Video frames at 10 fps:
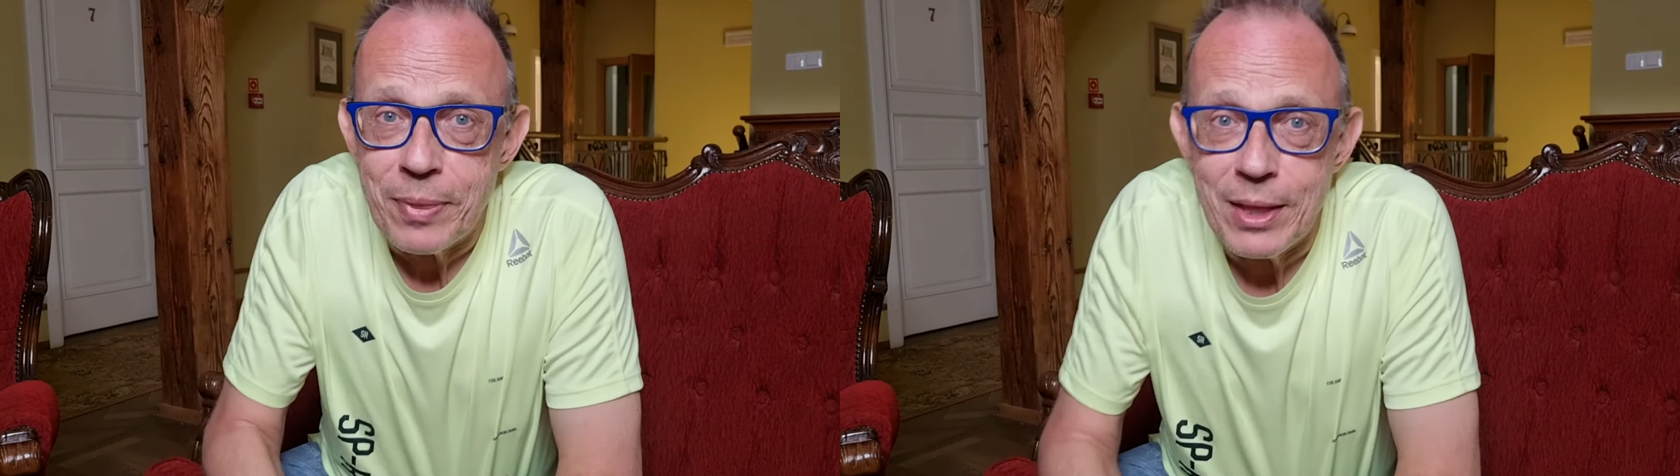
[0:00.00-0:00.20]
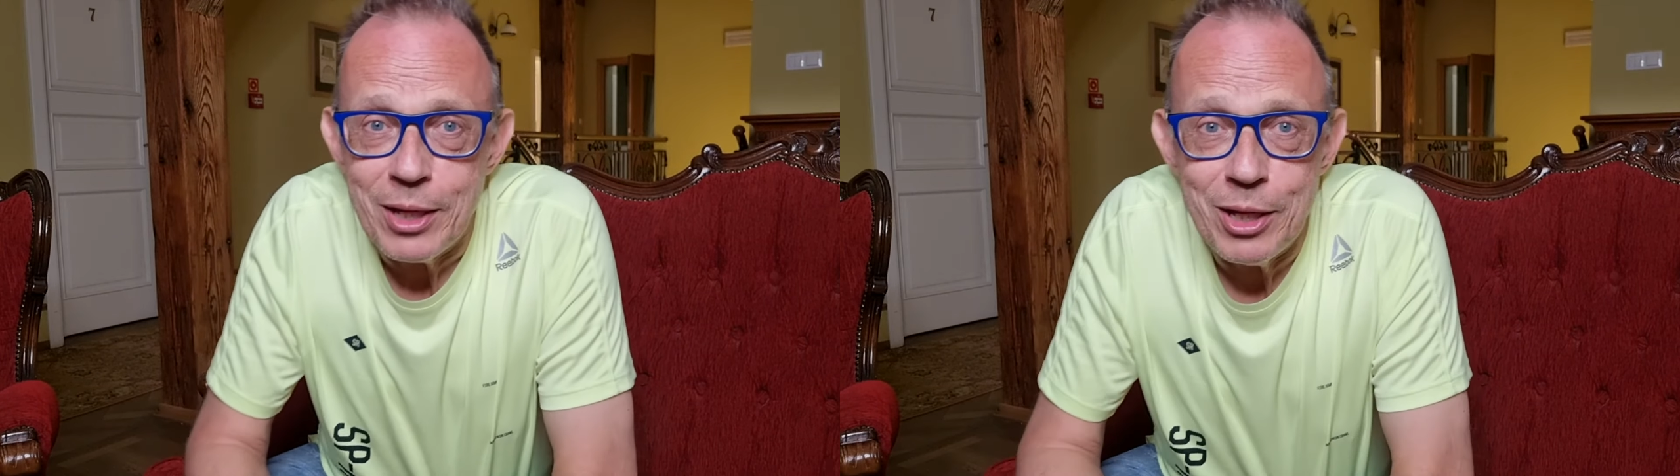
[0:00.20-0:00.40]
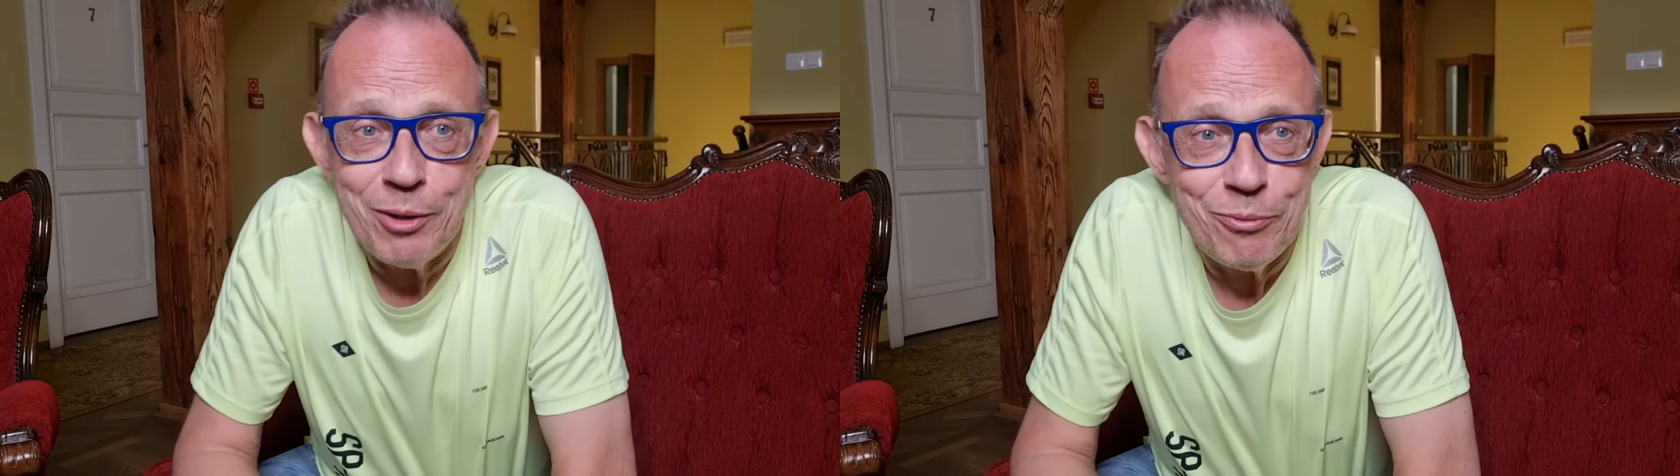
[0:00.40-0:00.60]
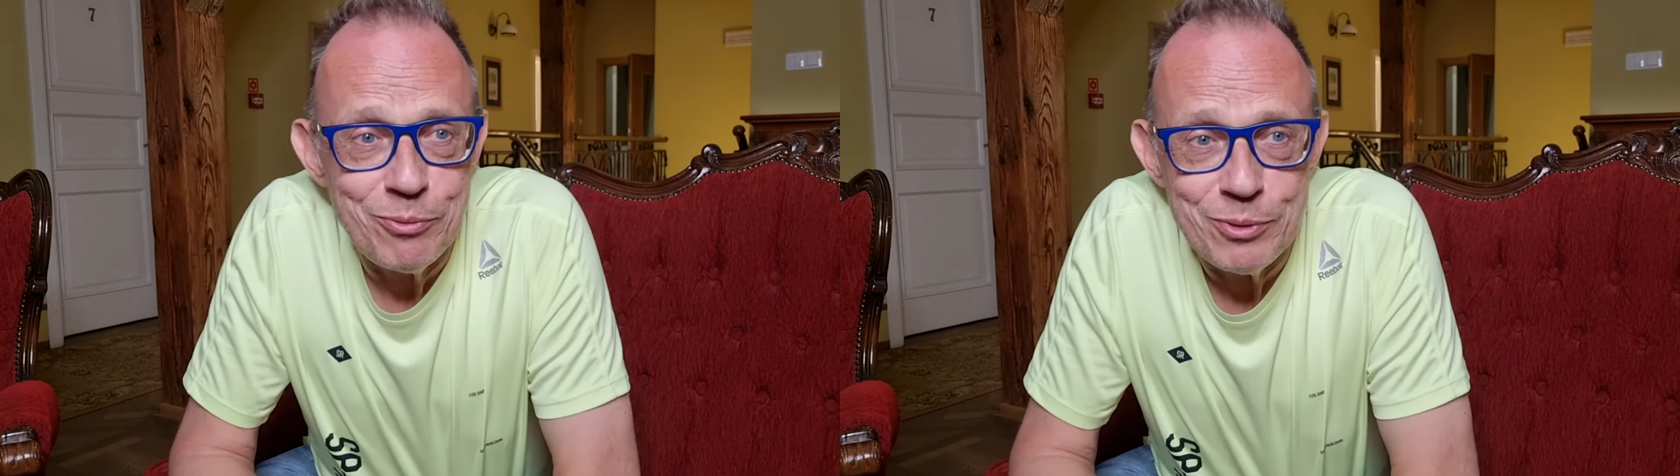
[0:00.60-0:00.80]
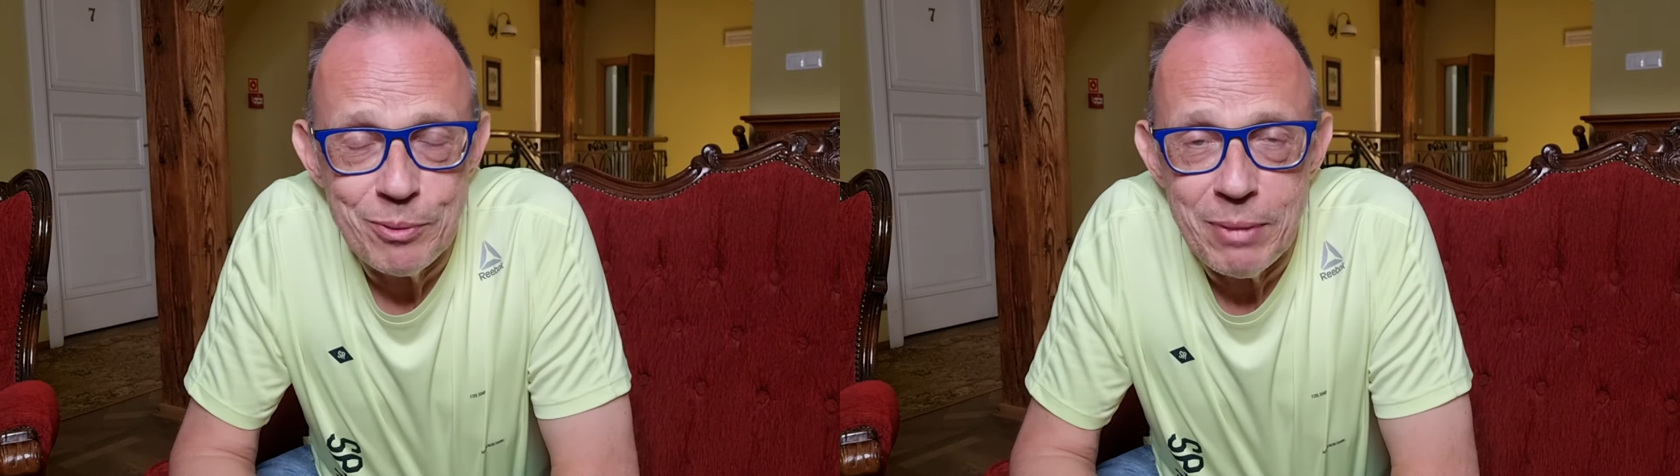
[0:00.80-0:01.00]
E,
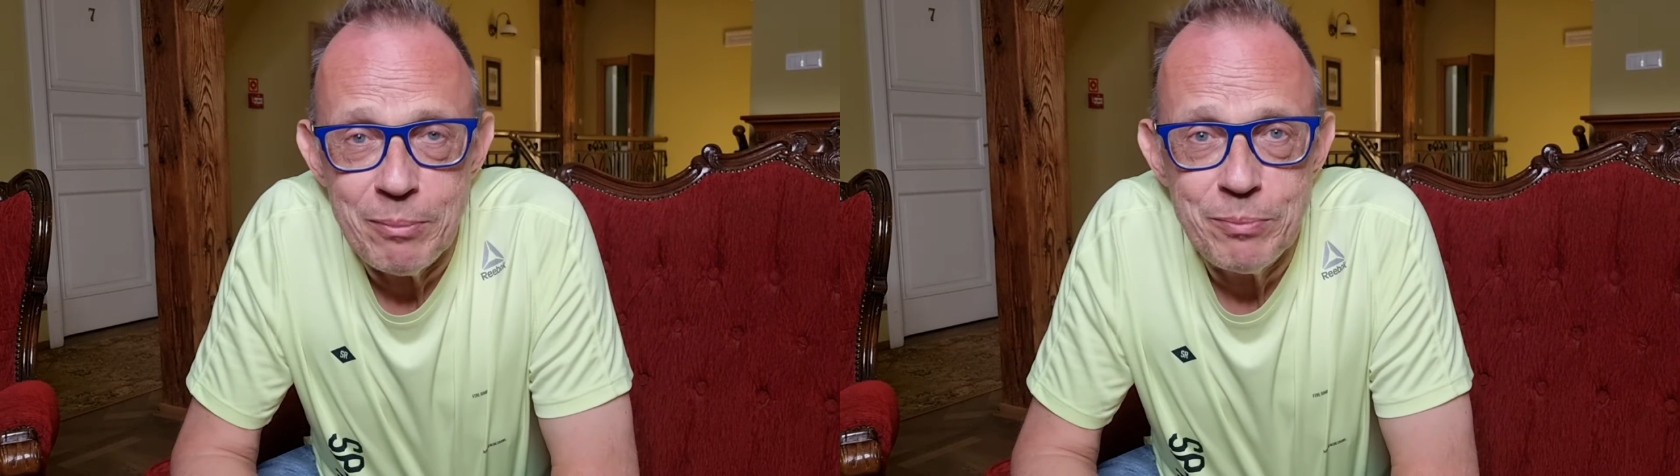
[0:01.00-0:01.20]
no, mamy